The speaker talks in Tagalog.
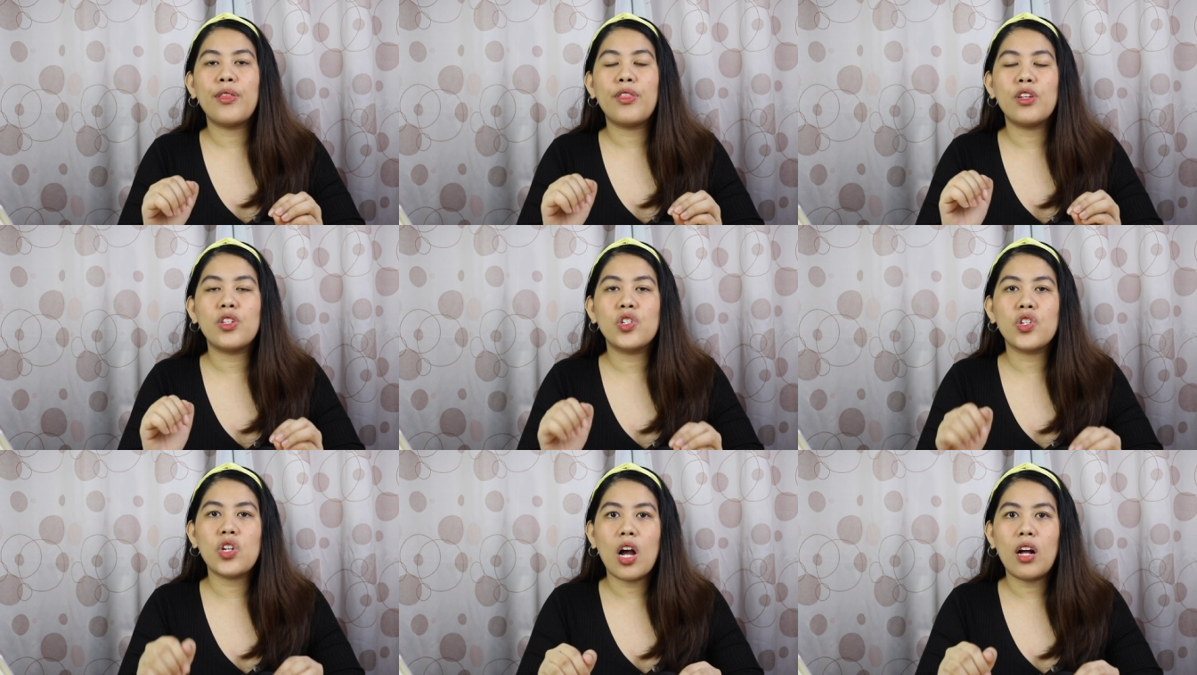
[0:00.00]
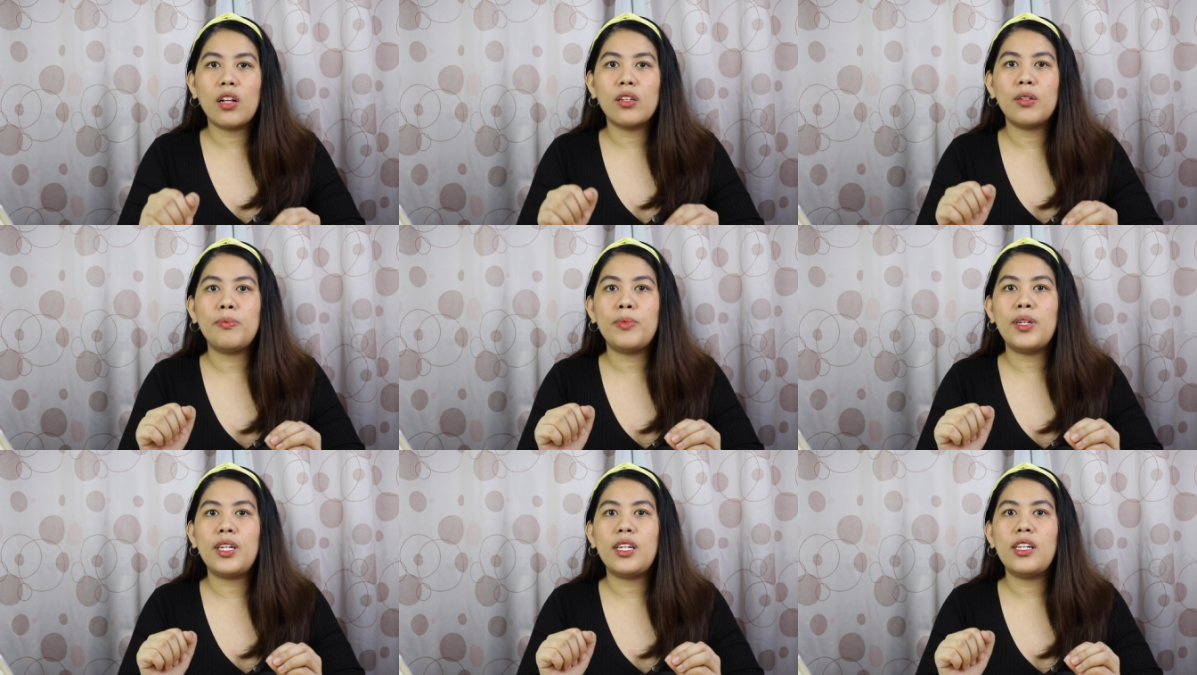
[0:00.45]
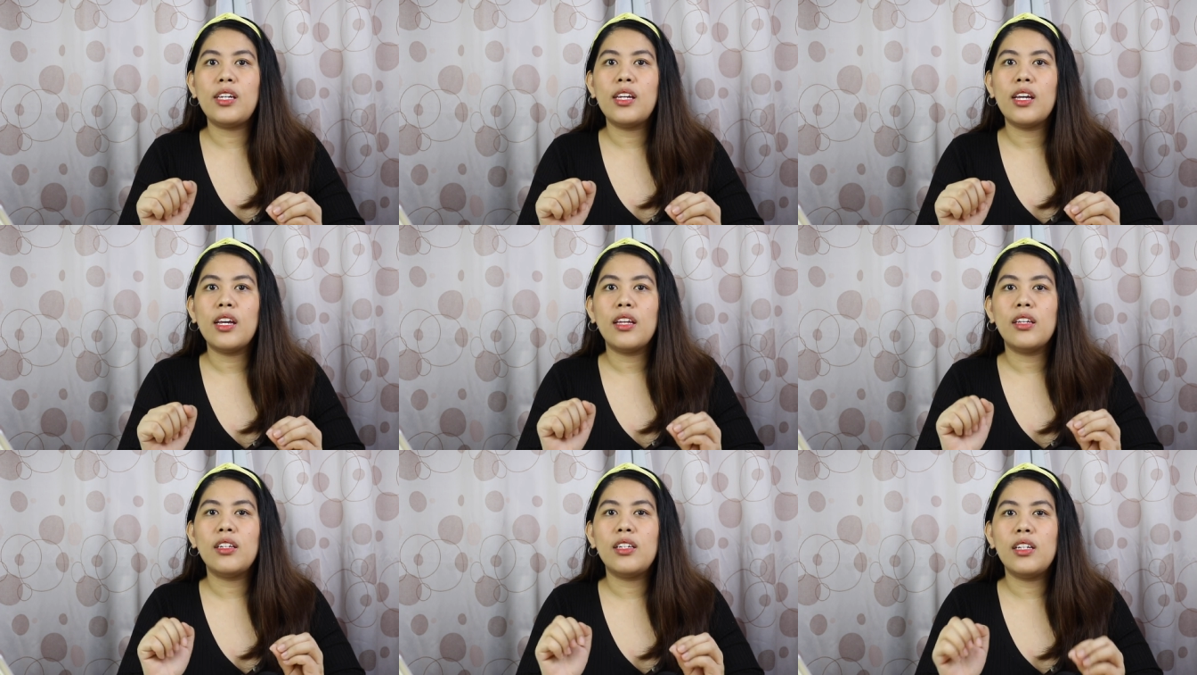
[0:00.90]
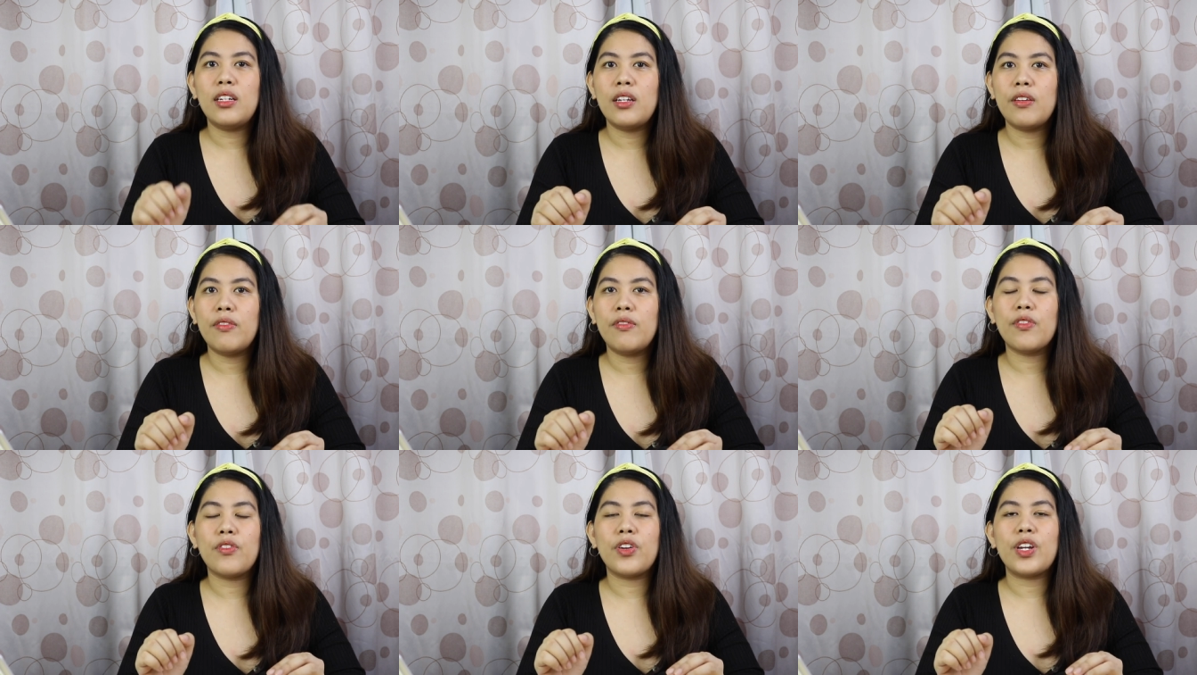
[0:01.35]
the Jollibee
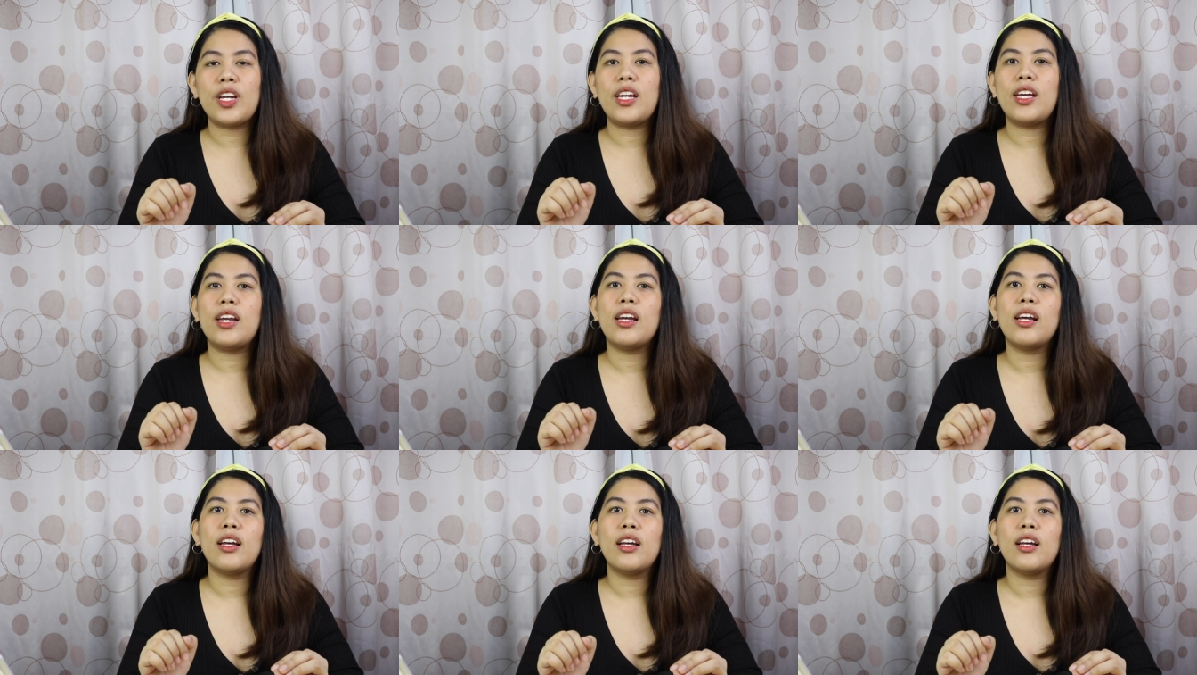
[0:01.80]
Delivery.